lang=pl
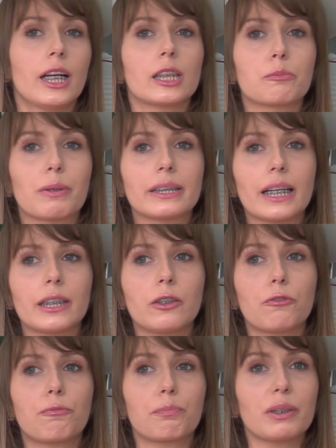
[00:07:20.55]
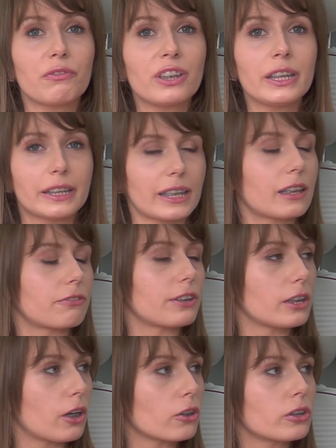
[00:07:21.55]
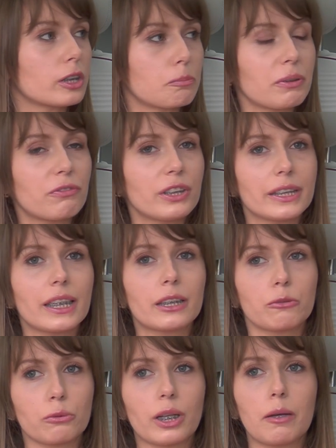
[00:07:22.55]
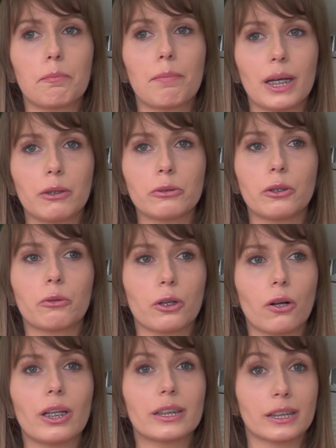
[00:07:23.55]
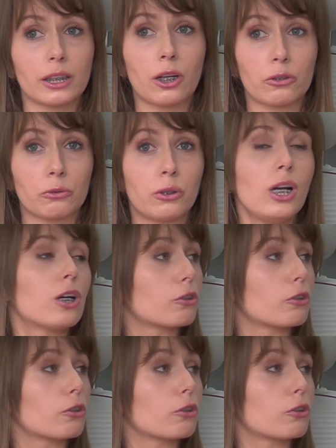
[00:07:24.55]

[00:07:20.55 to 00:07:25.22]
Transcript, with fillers: spędzają w piwnicach, wilgotnych piwnicach miednicach, które pełnią rolę schronu.